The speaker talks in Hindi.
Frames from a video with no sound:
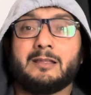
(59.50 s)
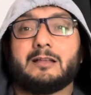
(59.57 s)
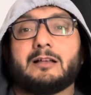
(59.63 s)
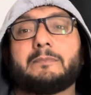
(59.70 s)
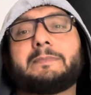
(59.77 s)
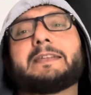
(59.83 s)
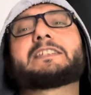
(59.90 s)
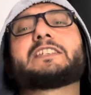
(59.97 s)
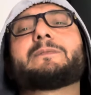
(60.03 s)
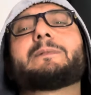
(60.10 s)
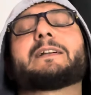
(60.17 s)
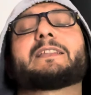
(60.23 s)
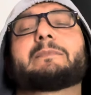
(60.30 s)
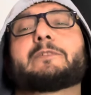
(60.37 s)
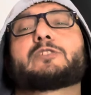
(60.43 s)
अब ये अच्छी
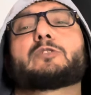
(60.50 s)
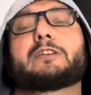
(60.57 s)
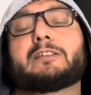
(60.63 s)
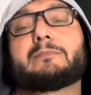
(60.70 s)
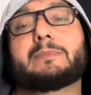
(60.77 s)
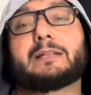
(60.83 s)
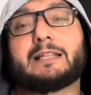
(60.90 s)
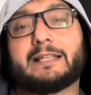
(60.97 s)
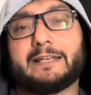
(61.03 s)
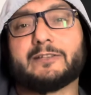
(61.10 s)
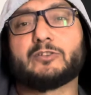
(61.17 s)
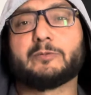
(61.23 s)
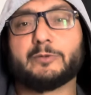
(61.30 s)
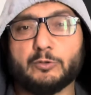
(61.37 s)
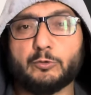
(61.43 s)
बात है बच्चों के नंबर आ रहे हैं
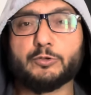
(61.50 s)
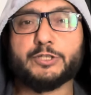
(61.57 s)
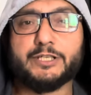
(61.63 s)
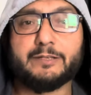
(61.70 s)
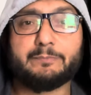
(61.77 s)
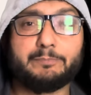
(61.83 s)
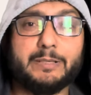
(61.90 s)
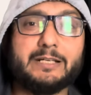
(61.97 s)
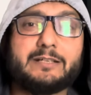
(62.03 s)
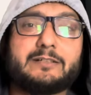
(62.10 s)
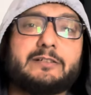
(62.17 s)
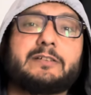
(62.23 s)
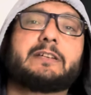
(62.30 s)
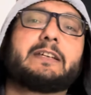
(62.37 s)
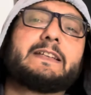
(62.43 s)
तो हमें तो खुशी है
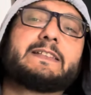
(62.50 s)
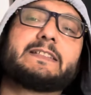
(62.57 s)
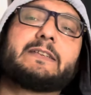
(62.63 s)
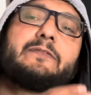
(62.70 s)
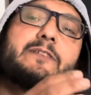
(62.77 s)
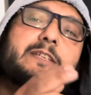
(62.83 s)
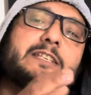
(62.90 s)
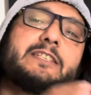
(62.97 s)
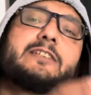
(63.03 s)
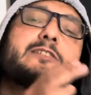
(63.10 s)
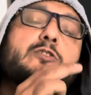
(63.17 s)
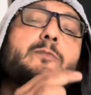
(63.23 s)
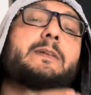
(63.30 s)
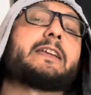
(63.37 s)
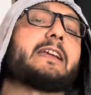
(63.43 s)
बट इससे फिजिक्स
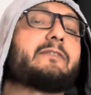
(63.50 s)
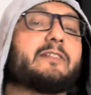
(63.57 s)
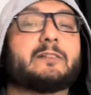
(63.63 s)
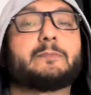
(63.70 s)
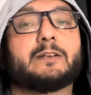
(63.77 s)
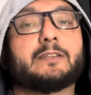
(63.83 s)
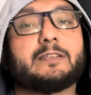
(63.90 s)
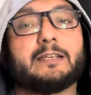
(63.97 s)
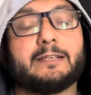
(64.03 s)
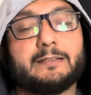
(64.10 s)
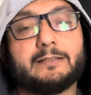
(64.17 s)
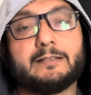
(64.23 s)
टीचरों पर क्या इफेक्ट पड़ता है